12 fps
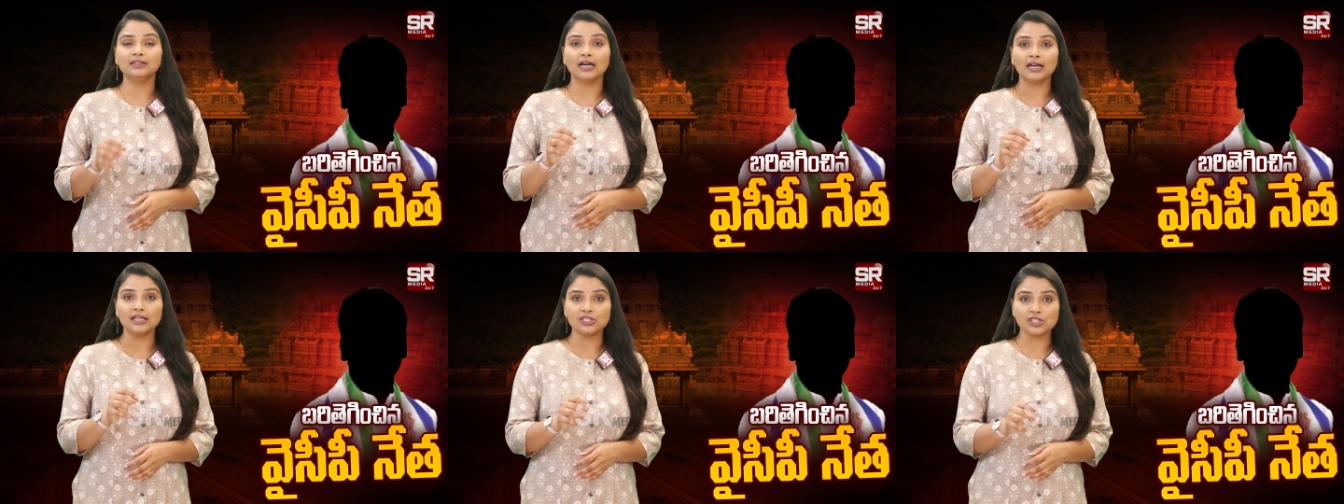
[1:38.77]

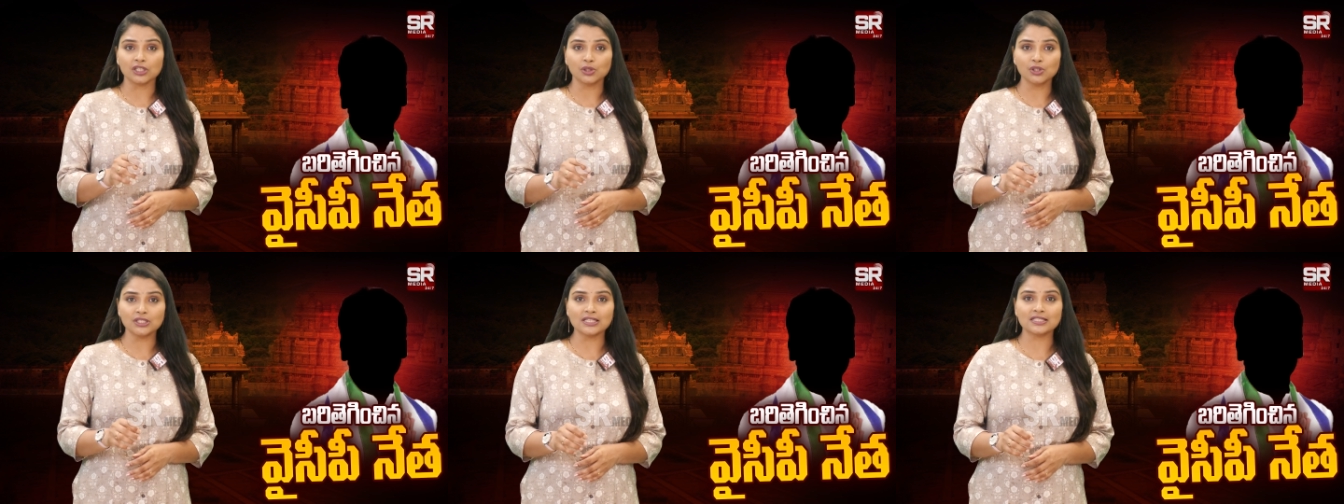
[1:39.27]
దాన్ని
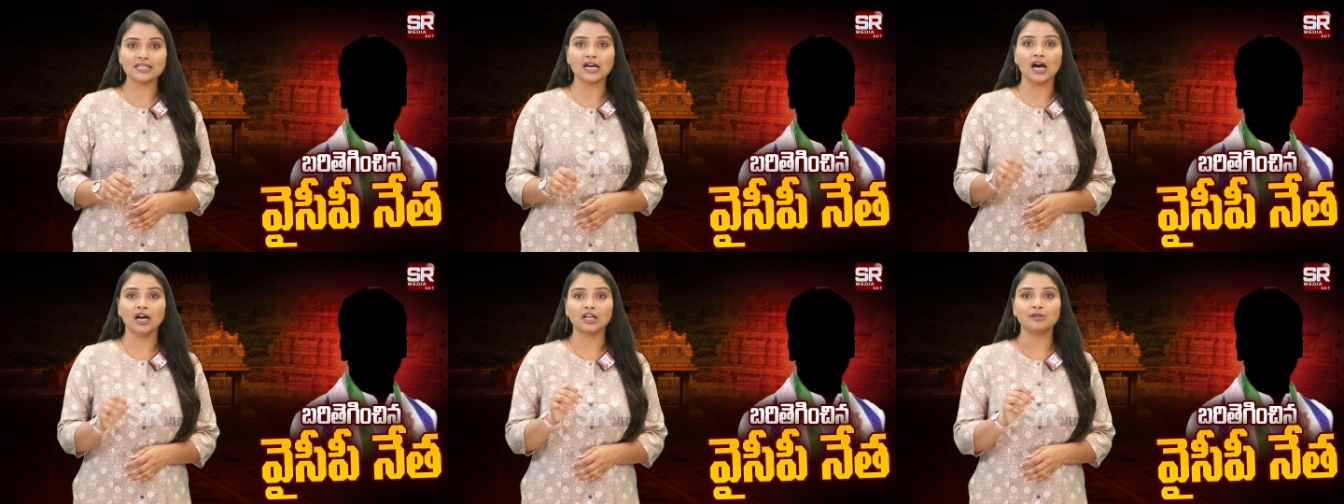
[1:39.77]
చదును చేసి
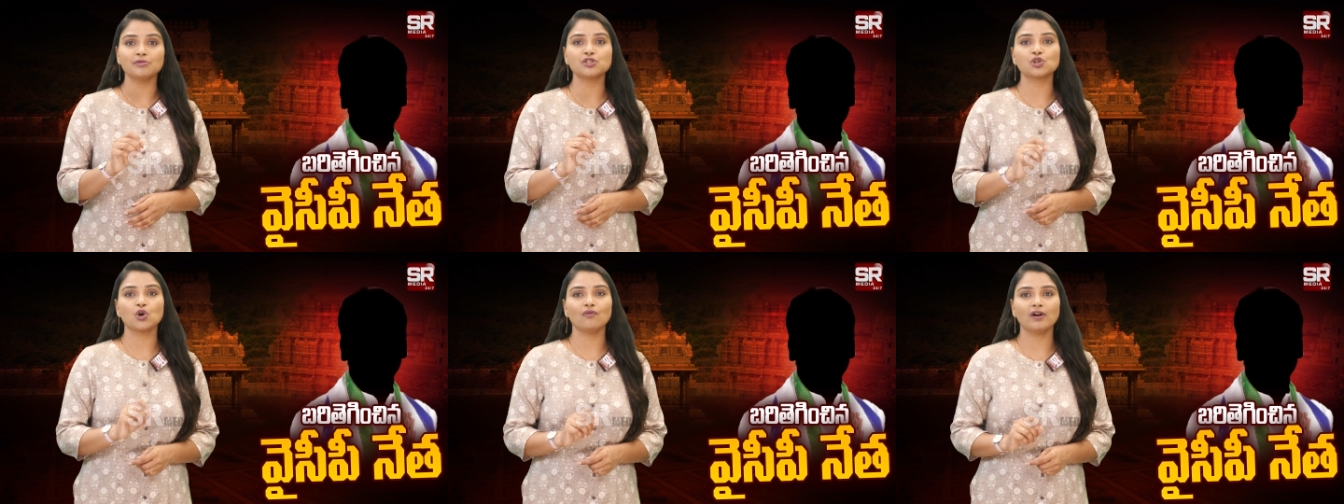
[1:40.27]

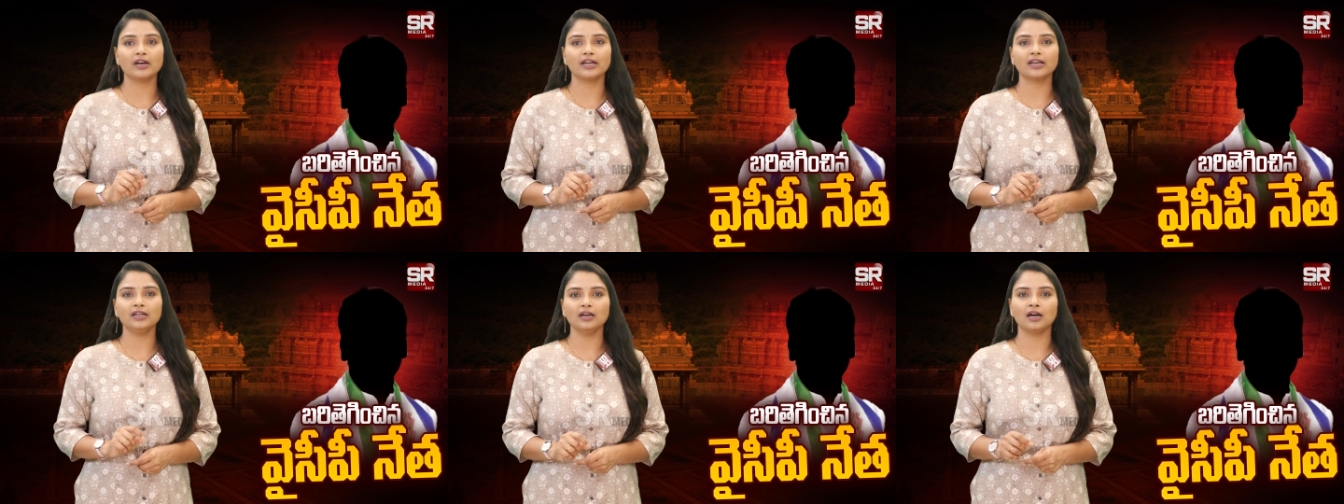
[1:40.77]
ఆక్రమించుకోవాలి
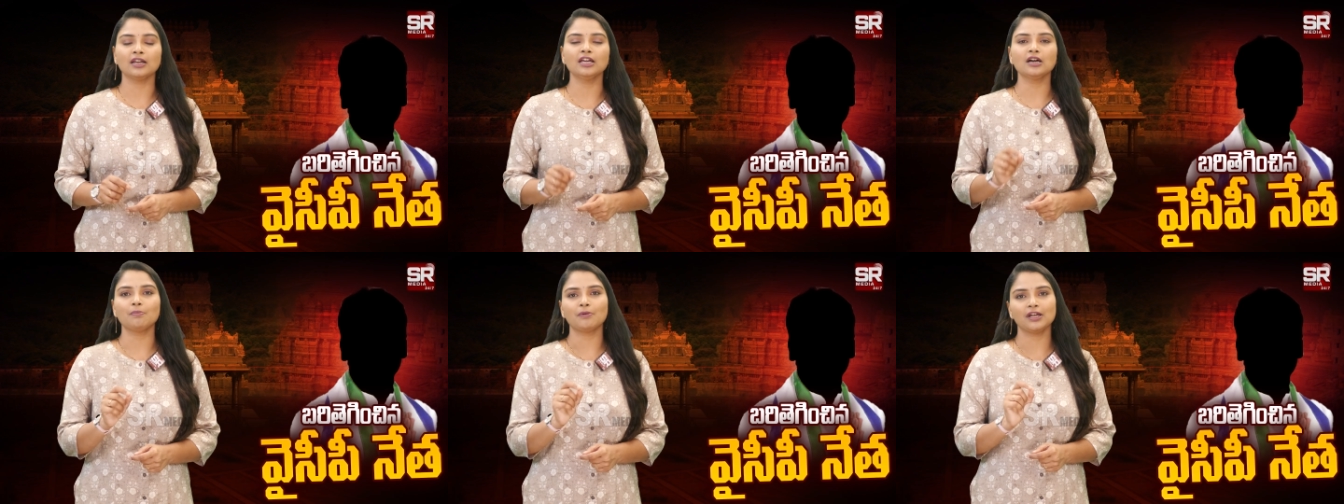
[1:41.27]
అని
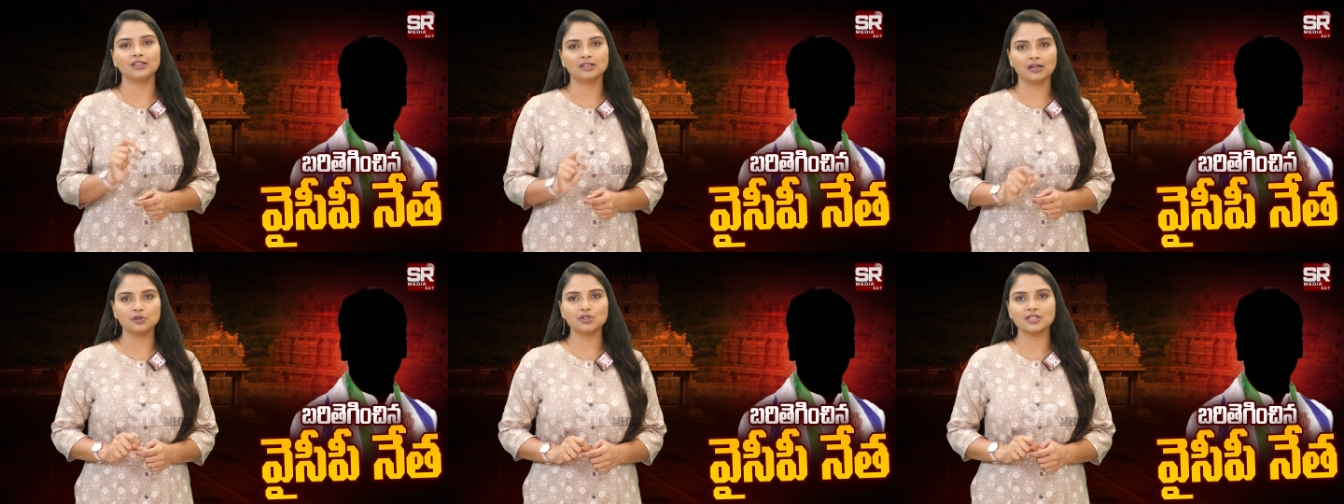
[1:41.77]
అనేక
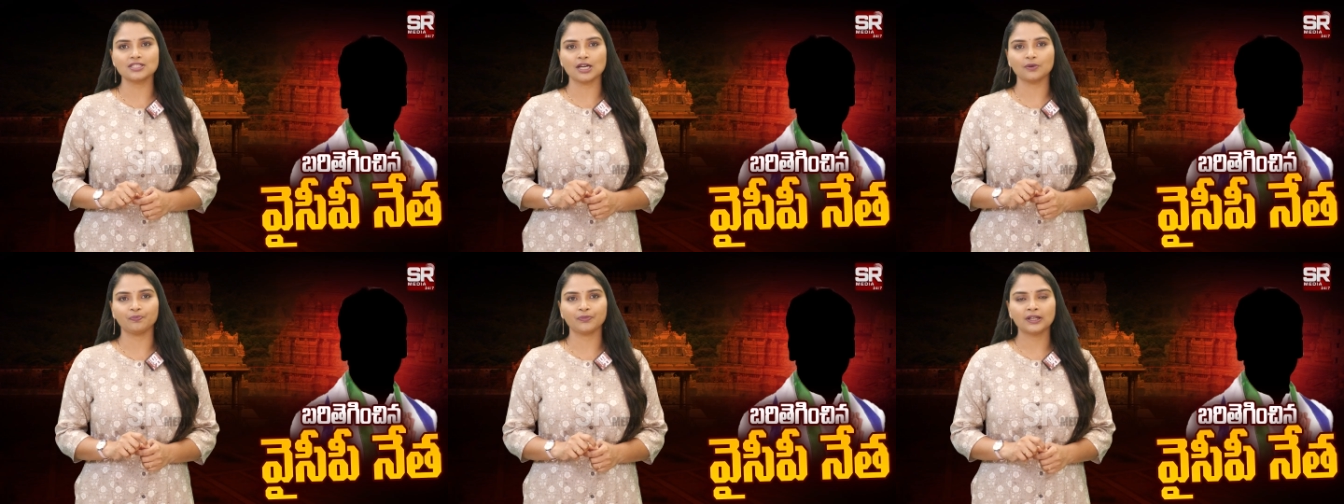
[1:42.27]
ప్రయత్నాలు
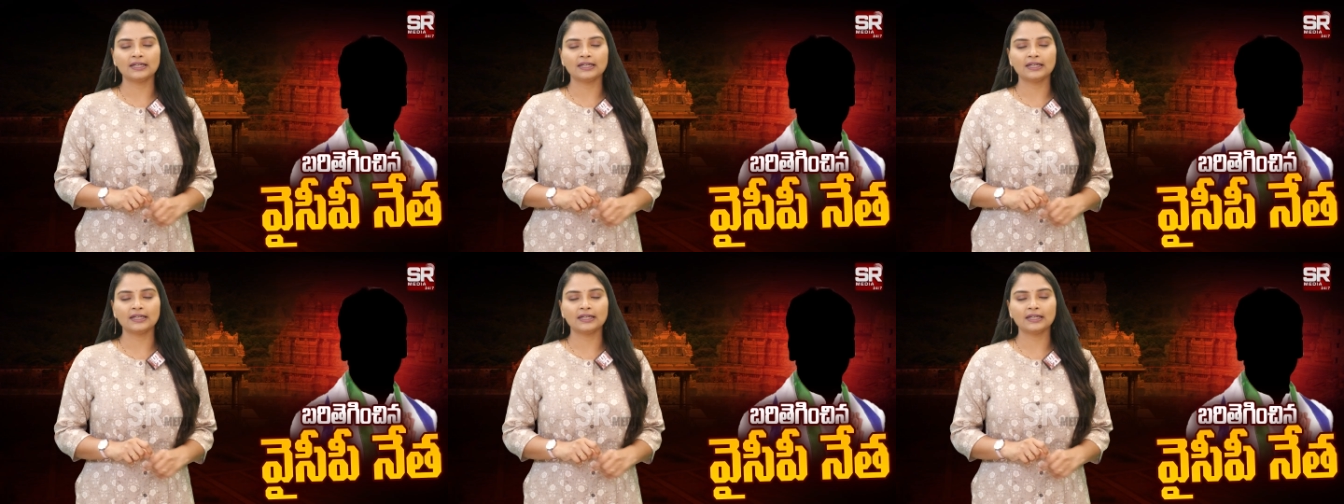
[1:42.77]
చేశారు